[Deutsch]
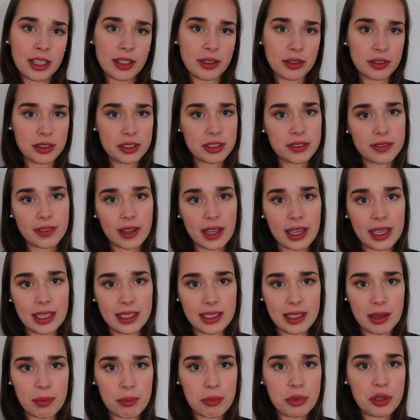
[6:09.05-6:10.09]
Und zwar in
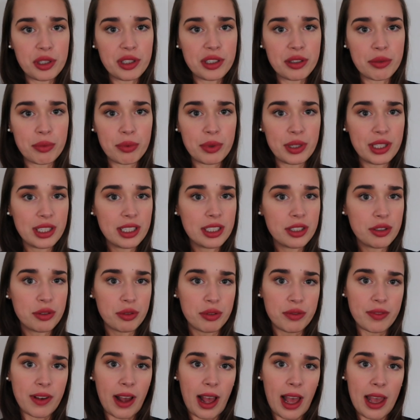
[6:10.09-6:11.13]
der Peak Week
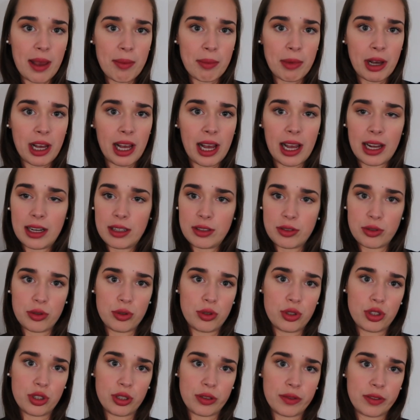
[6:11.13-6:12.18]
tun wir einmal alle
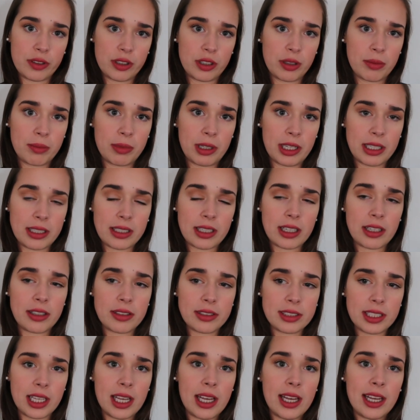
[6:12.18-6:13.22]
Süßstoffe komplett raus.